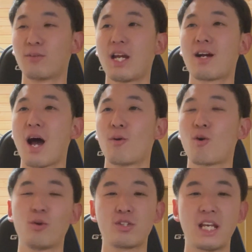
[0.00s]
のね、あの、
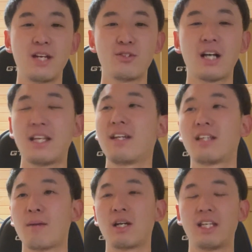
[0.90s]
このセリフがで
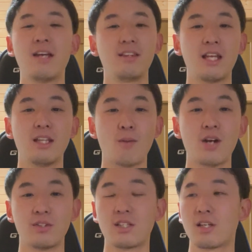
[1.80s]
きた、まあ、原点でも
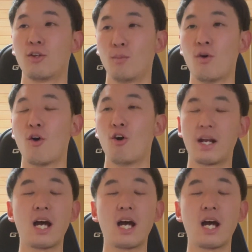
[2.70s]
あるんですけれども、